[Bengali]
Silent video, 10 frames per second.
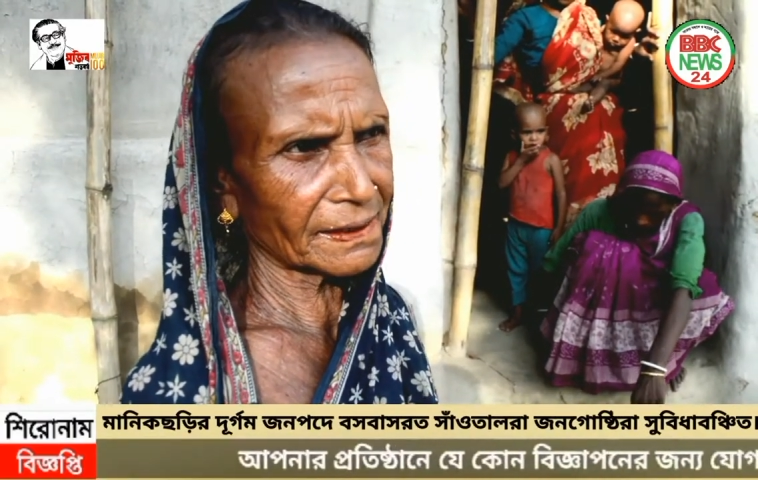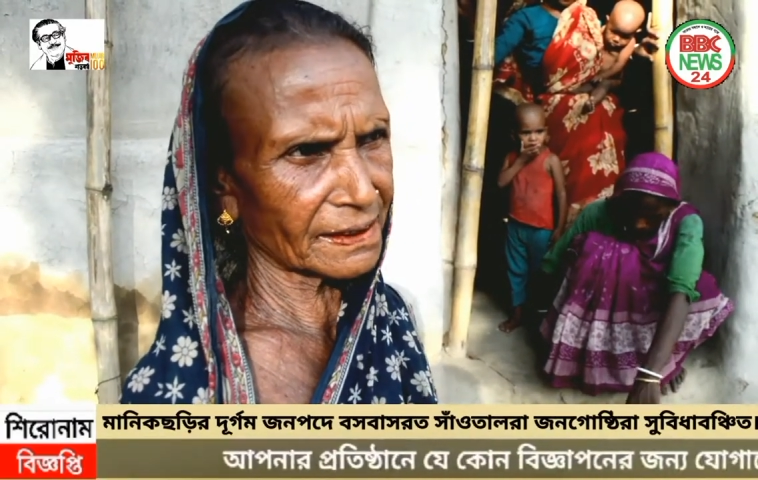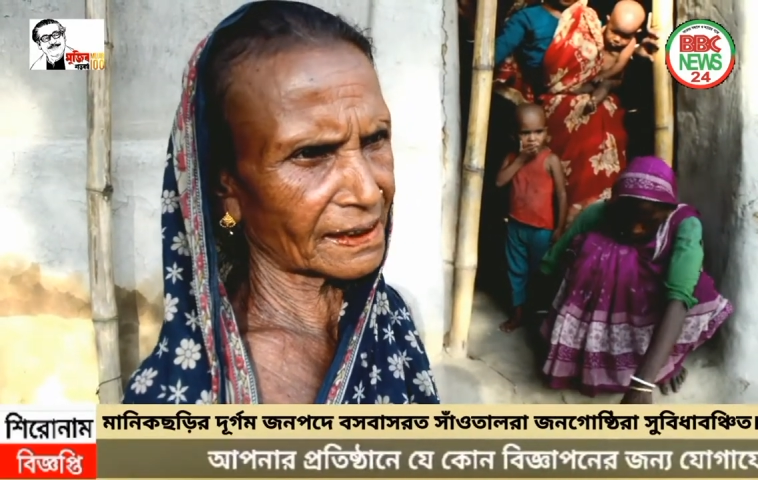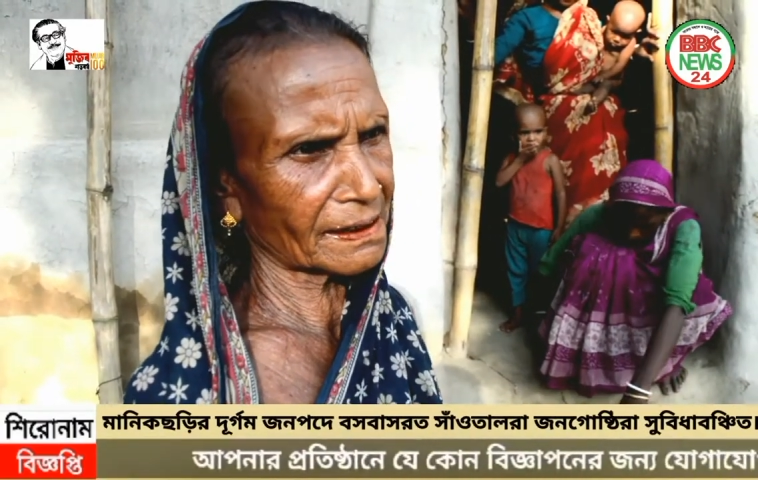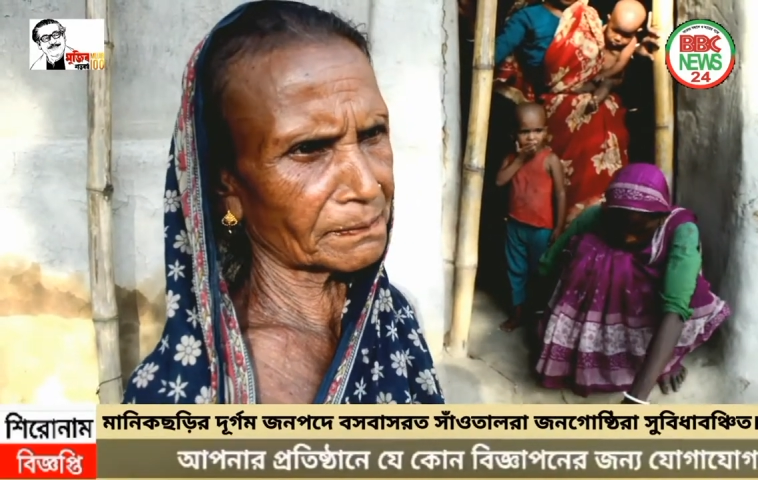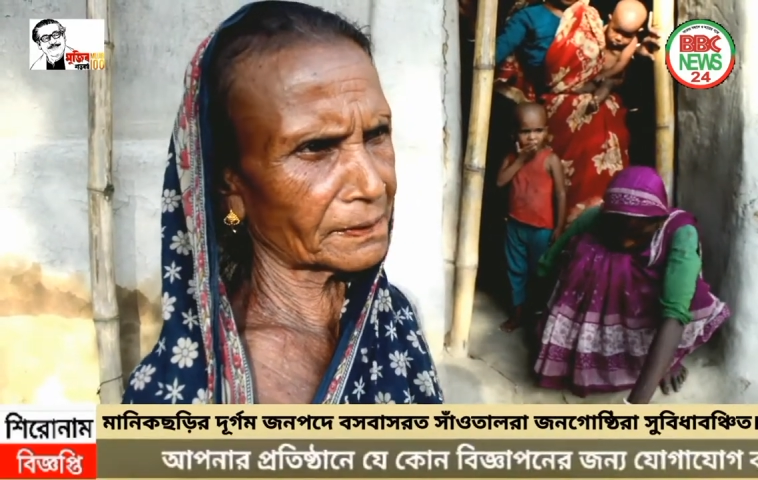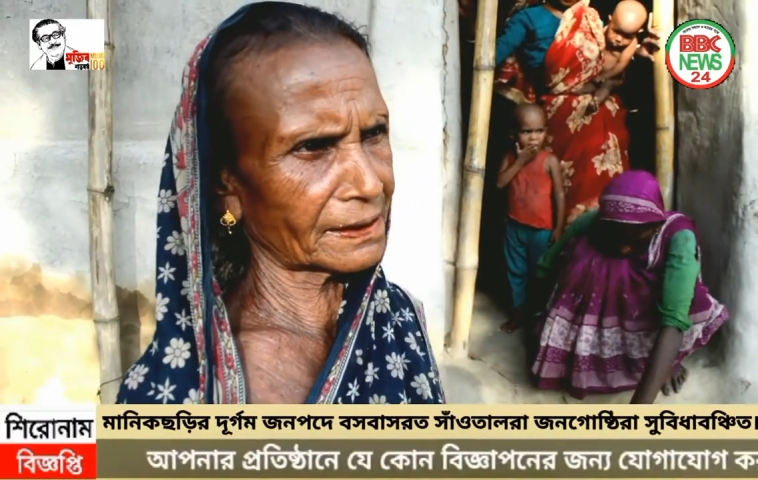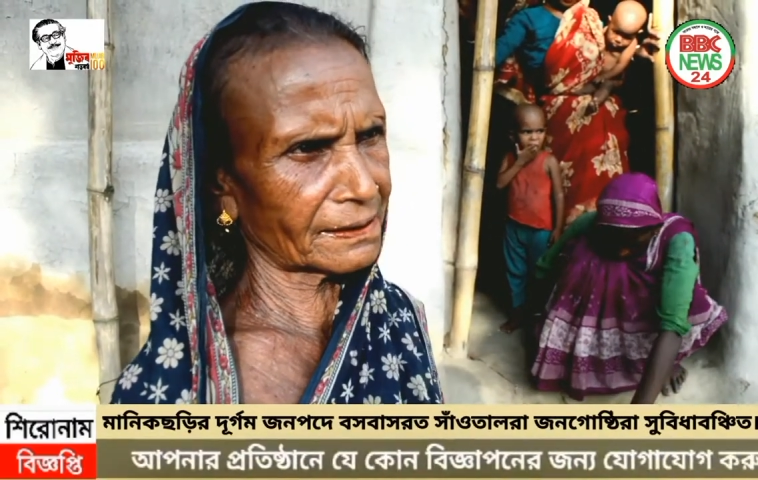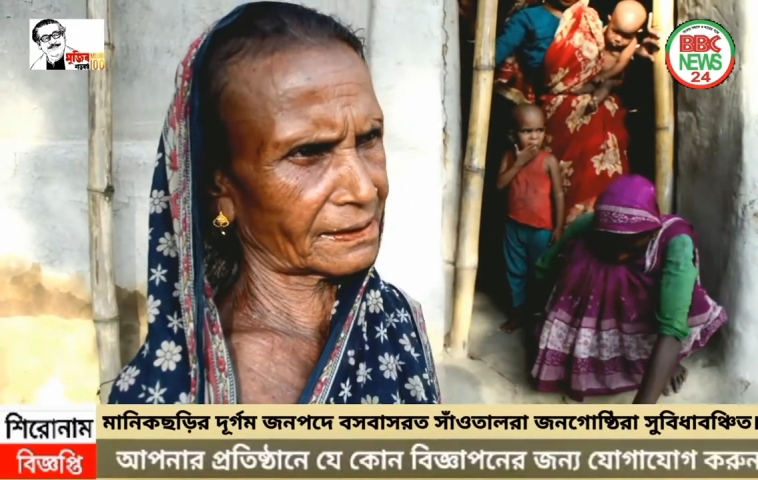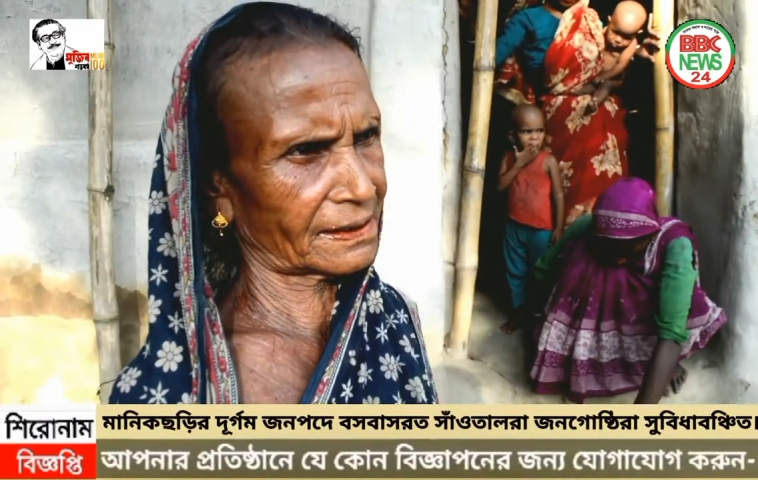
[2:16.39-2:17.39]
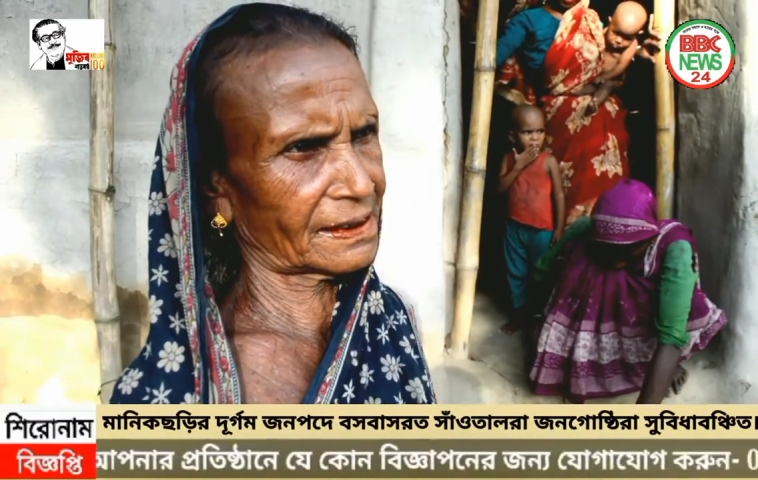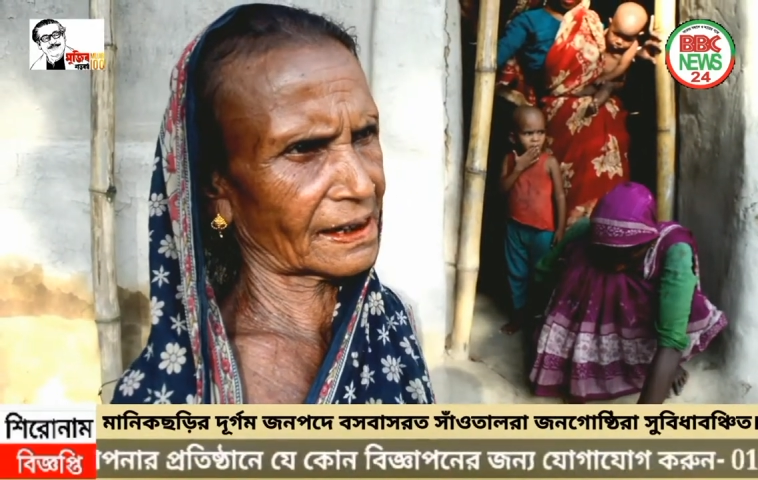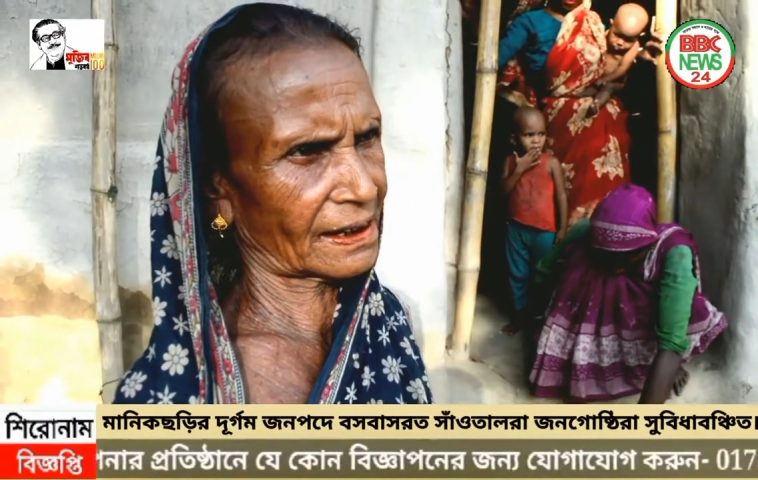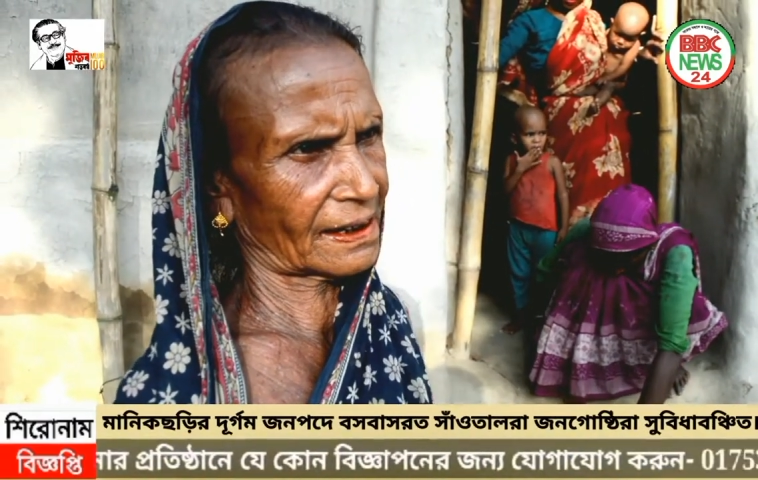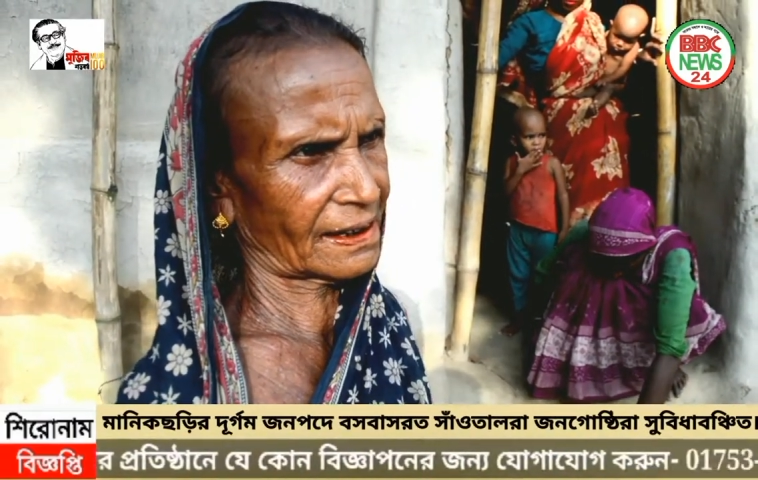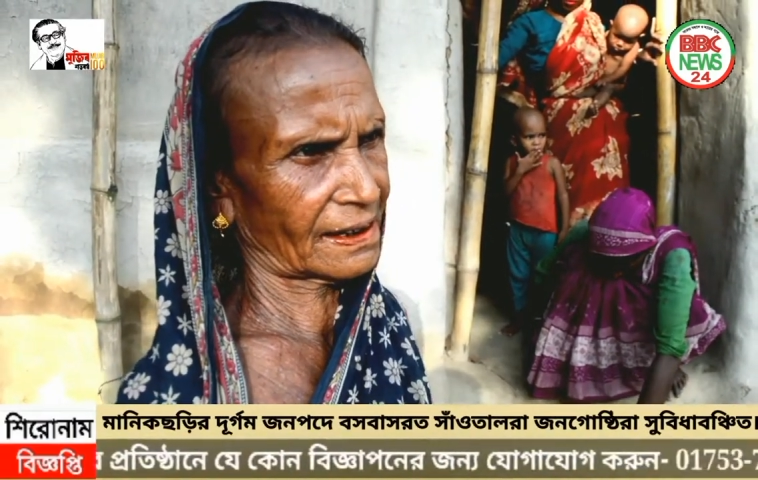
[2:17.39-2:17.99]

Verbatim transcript: এগুলা করছি যায়